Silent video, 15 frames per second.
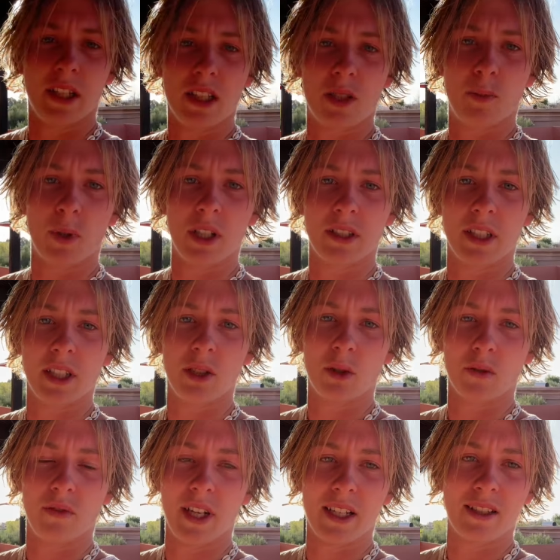bald Richtung
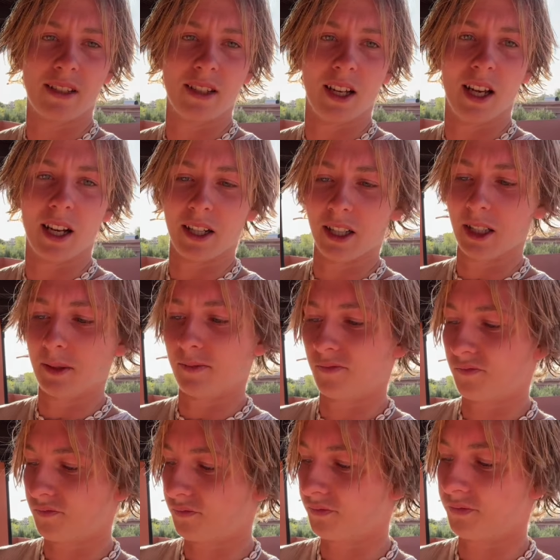Westsahara?
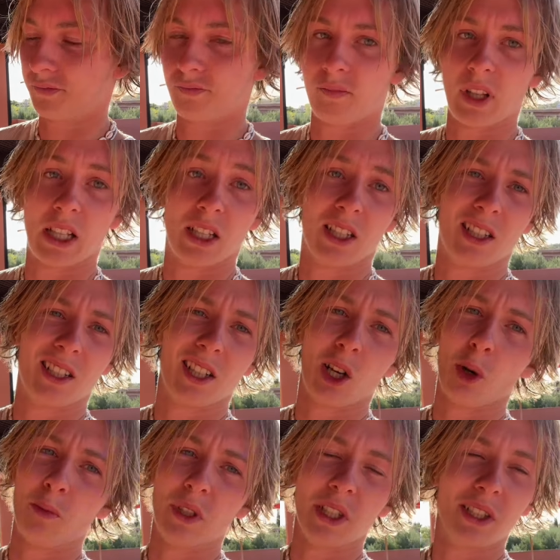Ich glaube nicht.